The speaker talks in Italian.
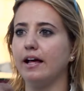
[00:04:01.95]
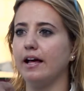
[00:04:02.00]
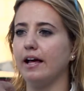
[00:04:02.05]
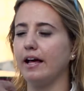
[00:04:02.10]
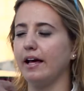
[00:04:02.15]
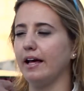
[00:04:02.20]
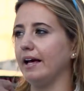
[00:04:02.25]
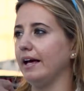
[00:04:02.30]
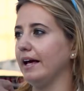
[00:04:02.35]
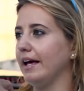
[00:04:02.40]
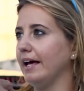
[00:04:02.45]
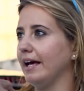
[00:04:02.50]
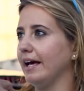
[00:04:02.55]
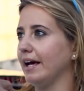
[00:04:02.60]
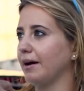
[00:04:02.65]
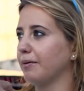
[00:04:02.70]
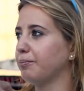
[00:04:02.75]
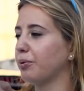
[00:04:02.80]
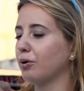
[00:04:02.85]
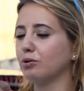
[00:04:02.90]

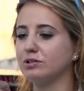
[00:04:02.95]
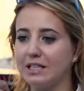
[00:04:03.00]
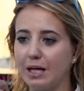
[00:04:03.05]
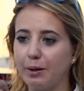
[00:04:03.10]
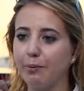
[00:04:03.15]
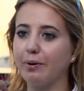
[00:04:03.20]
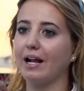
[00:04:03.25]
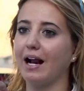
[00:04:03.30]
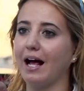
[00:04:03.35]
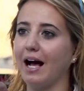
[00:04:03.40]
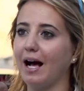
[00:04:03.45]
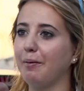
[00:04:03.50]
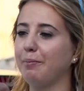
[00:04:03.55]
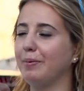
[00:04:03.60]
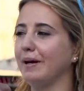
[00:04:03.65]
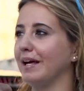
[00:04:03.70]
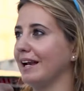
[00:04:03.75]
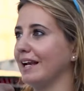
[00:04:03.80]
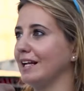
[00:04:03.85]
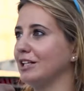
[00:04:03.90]
e proseguirà
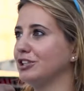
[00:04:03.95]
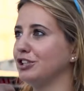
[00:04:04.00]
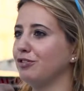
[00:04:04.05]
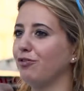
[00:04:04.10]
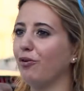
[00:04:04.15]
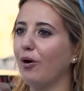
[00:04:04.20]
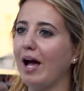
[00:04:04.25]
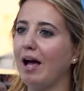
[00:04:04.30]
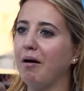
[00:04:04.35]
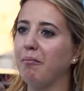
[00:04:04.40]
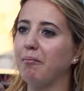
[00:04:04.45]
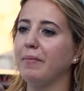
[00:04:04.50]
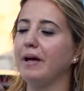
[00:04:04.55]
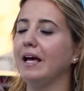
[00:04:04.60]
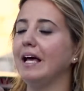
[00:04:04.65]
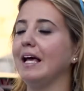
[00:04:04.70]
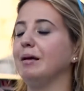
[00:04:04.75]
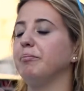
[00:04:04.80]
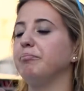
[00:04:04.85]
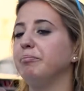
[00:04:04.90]
per il CVM,
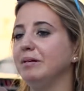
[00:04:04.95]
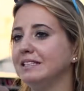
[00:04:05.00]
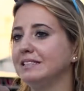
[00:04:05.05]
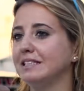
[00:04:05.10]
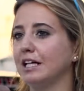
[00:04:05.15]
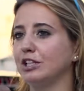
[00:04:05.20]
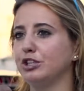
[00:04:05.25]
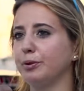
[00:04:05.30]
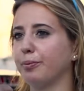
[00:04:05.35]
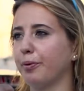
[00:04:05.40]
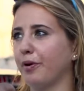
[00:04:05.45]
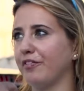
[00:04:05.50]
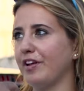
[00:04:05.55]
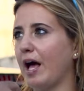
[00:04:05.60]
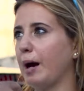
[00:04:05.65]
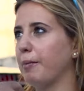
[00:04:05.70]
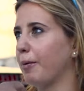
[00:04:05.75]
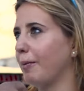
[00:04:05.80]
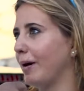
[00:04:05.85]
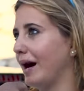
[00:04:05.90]
in pista ci
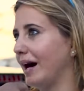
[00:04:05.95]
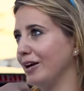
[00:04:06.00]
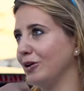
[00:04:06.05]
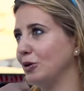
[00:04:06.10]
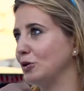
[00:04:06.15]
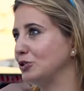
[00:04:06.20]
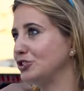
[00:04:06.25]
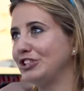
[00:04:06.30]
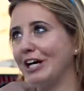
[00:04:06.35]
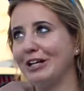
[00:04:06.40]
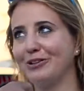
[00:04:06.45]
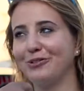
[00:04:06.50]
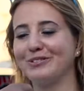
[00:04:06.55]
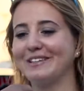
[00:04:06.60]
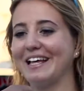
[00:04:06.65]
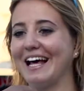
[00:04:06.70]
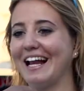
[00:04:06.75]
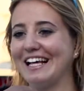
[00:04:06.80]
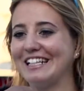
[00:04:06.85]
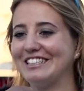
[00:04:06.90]
proviamo ma non c'è
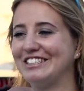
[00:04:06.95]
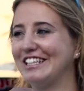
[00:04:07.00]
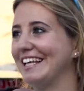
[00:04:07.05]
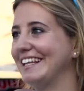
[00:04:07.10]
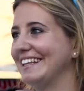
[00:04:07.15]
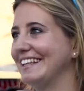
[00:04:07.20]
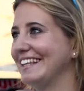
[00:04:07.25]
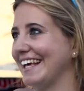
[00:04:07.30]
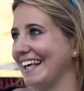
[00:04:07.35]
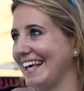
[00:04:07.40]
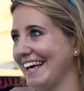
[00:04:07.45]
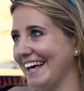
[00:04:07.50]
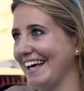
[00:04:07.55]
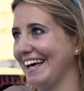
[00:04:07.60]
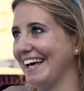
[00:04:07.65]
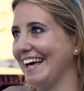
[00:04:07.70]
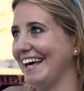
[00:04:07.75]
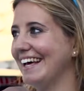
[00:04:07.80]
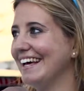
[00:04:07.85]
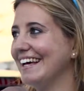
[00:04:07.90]
tutta la gente
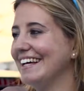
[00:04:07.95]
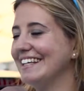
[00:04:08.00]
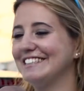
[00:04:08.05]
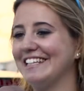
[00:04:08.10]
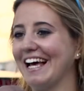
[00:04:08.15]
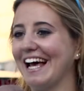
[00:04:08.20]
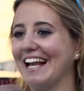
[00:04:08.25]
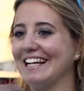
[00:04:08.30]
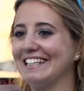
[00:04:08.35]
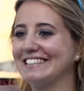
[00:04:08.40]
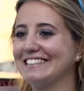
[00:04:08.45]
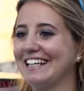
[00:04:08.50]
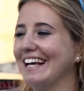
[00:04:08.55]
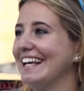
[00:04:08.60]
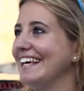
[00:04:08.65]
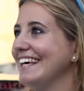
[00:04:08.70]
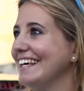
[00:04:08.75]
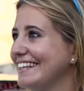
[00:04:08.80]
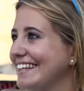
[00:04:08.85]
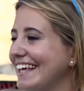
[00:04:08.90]
che c'è alle
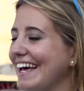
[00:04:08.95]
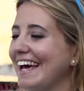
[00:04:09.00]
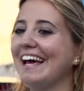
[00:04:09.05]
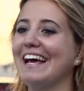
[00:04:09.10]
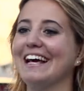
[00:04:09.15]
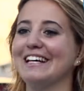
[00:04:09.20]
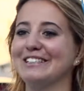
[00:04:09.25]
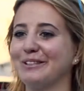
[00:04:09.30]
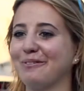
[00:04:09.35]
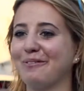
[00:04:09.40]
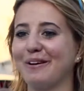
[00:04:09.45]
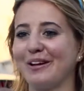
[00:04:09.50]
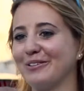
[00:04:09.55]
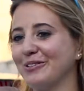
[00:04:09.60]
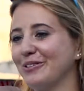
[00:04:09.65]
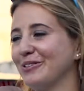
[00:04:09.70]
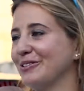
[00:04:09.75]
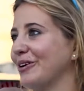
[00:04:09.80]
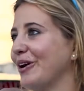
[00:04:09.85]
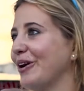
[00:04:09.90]
salite e
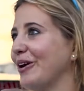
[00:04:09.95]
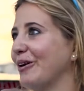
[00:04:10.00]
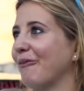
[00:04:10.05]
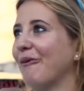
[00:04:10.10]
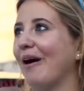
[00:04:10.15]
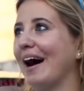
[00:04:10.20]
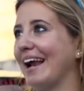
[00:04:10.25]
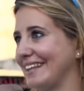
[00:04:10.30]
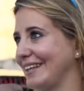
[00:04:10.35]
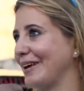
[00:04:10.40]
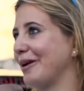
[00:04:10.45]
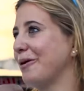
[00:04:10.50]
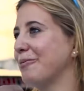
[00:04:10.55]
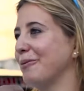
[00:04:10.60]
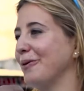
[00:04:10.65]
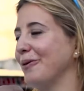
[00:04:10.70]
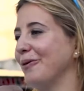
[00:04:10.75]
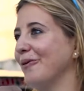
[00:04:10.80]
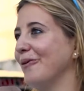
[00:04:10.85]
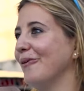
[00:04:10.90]
soprattutto guardano
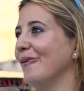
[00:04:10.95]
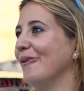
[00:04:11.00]
più